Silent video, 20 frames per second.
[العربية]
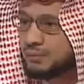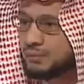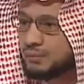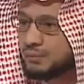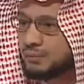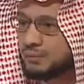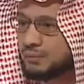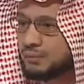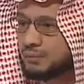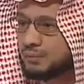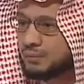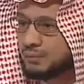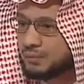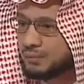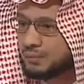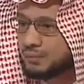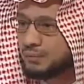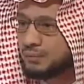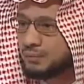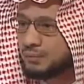
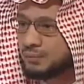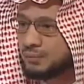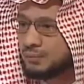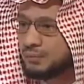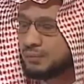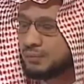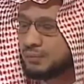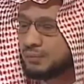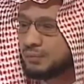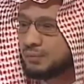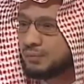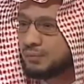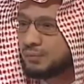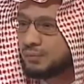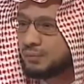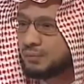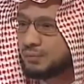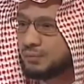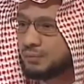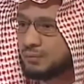فالطالب
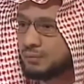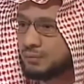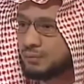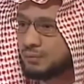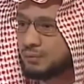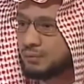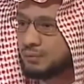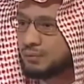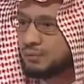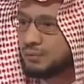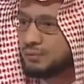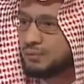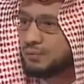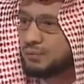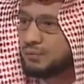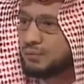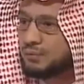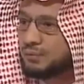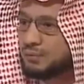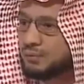العلم
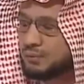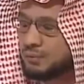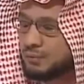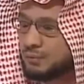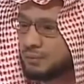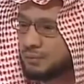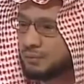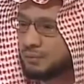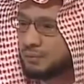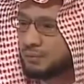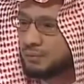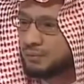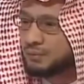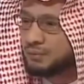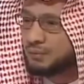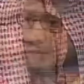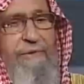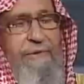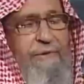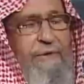يتدرج
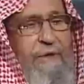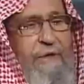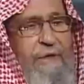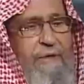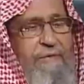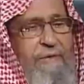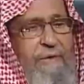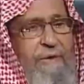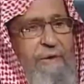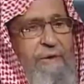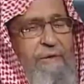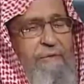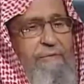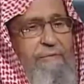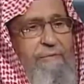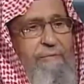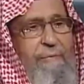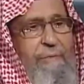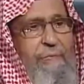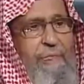في طلب
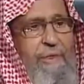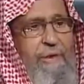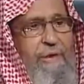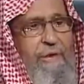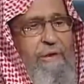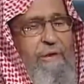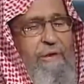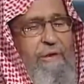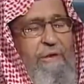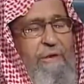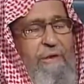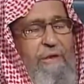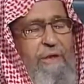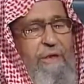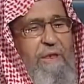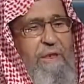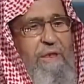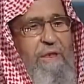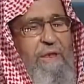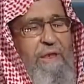العلم
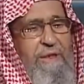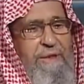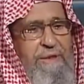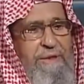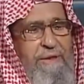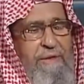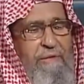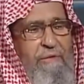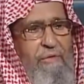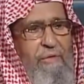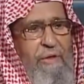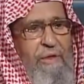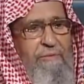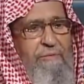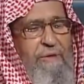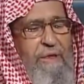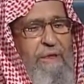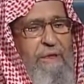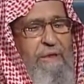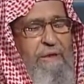على أيدي
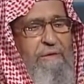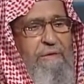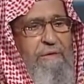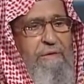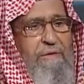العلماء